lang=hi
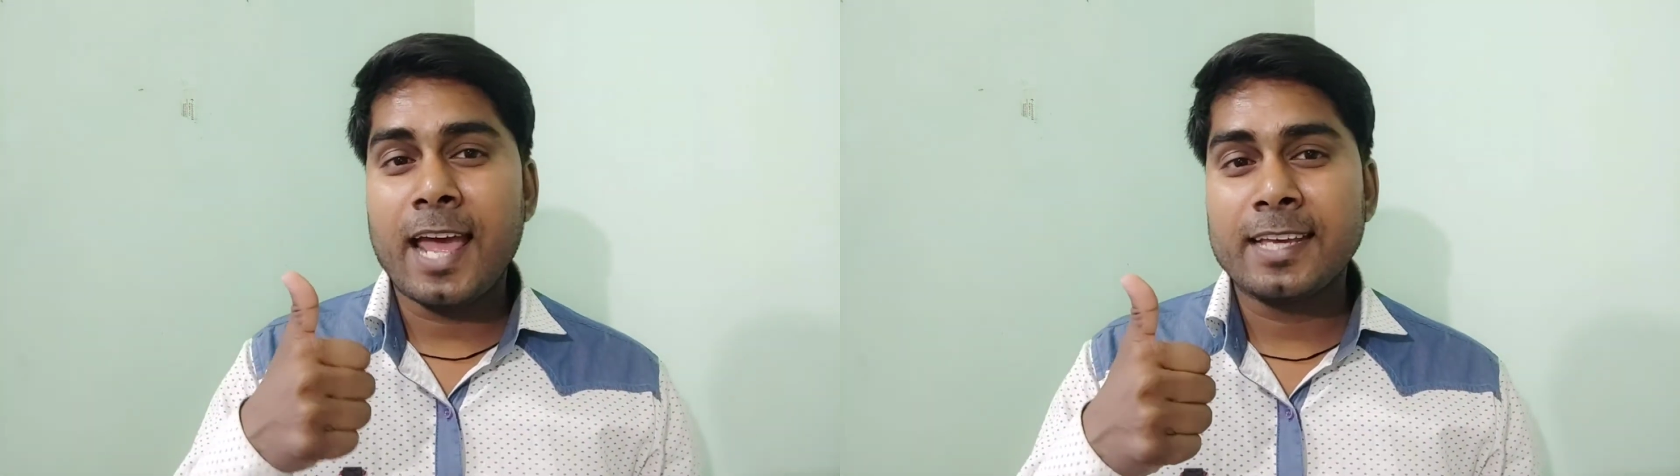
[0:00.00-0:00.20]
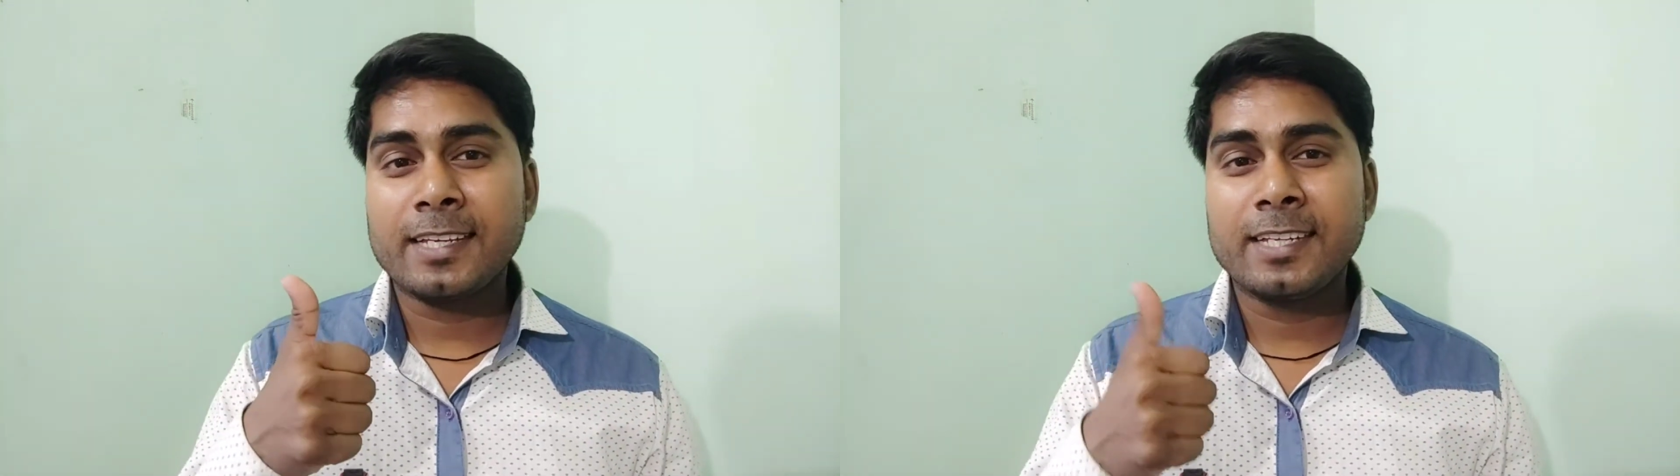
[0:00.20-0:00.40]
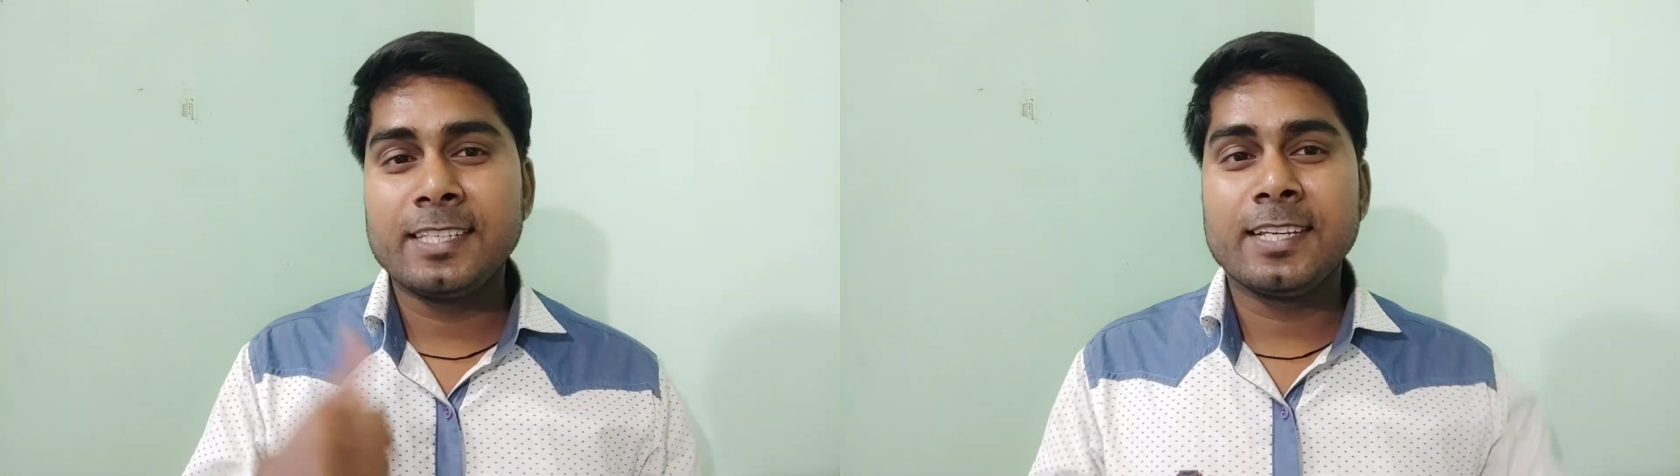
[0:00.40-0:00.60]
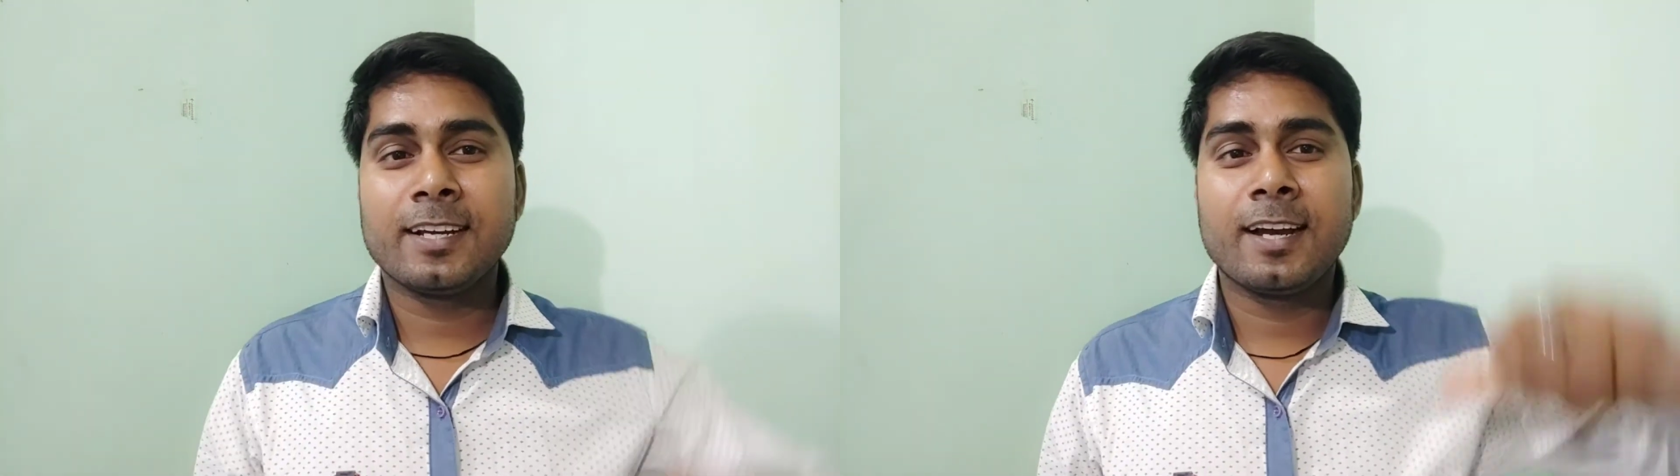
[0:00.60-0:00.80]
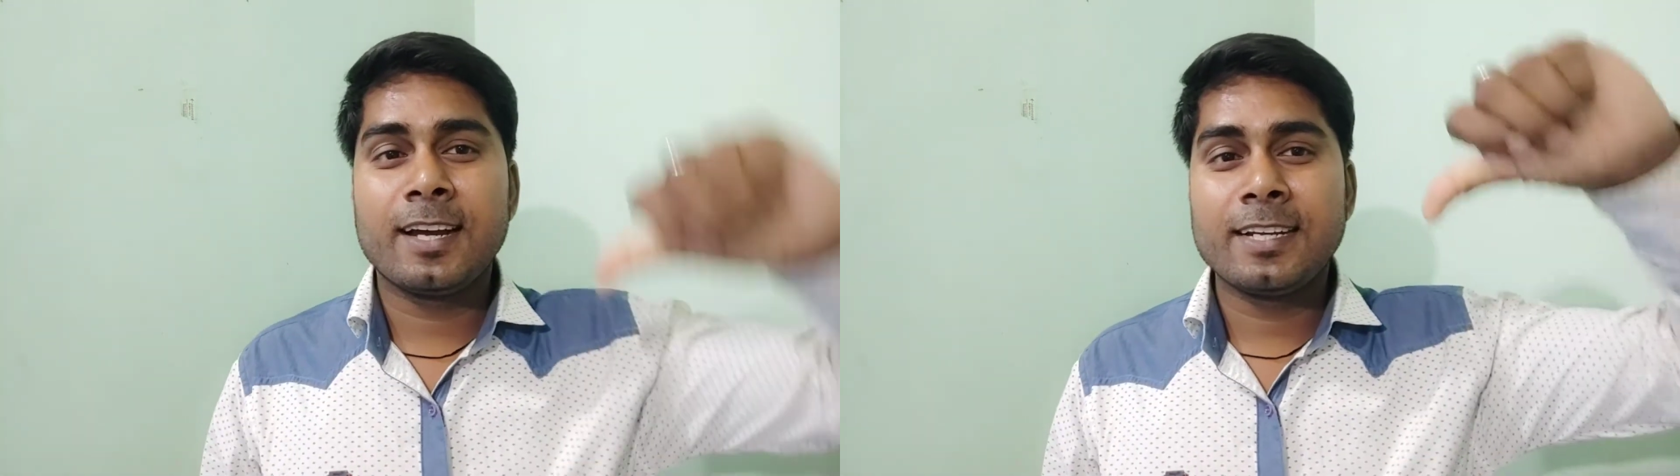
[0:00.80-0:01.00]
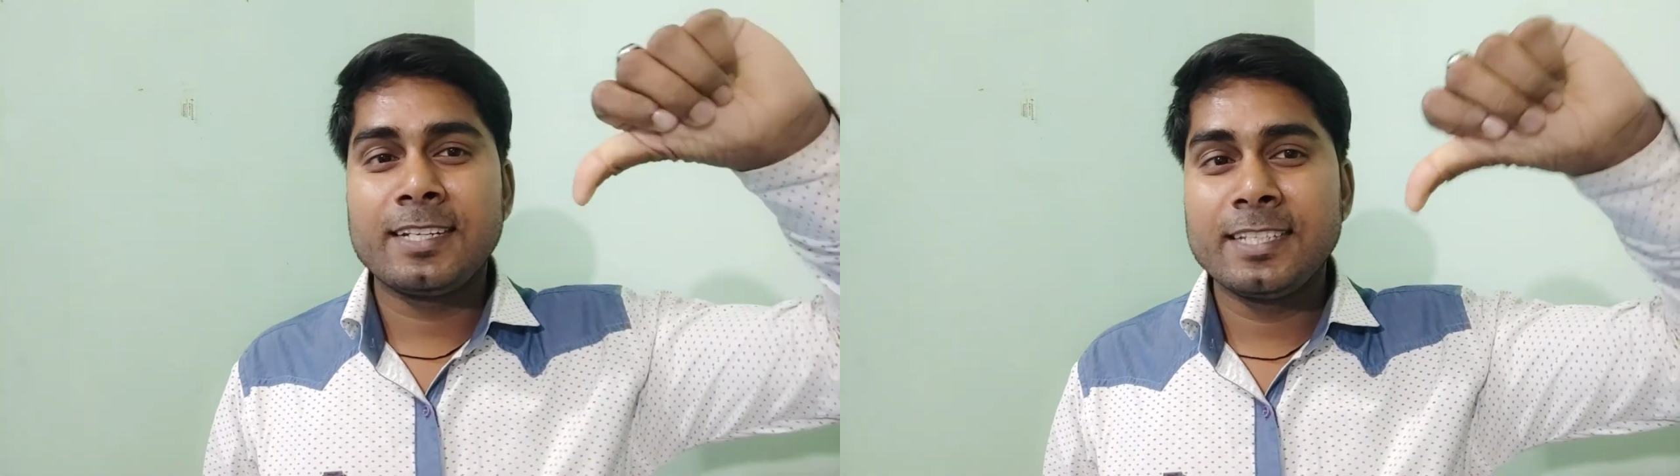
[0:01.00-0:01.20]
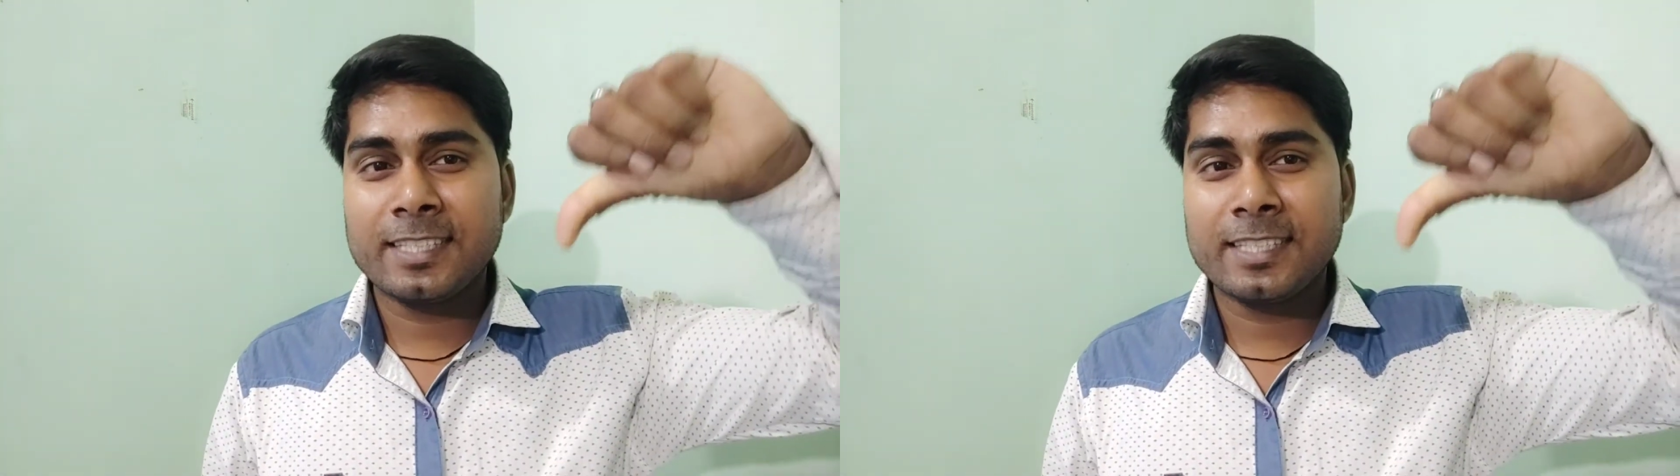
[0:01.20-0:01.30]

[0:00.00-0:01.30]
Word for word: लाइक की जगह